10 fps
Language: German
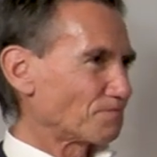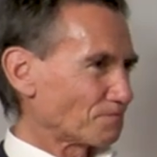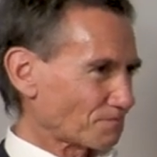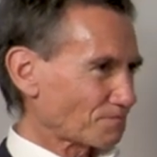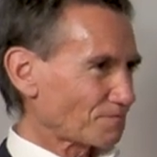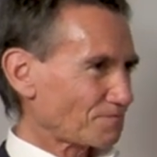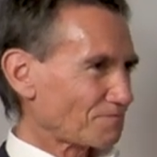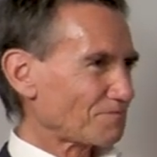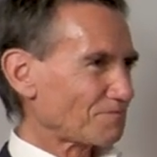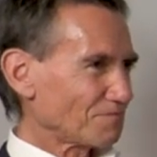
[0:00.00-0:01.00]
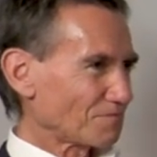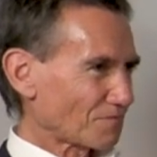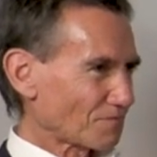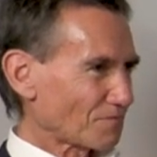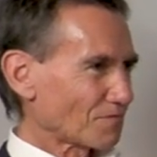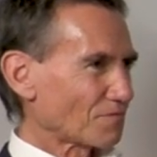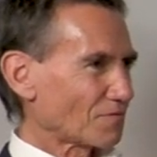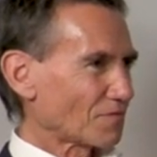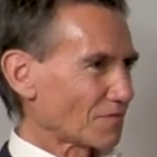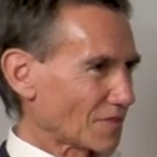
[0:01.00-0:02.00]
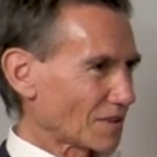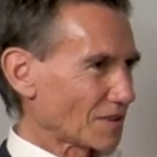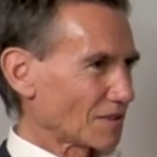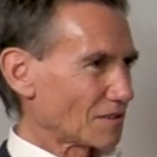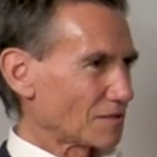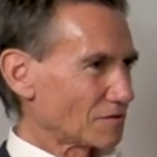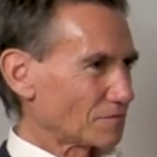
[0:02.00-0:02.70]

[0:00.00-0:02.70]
Alles klar. Ähm, für was nimmst denn du diese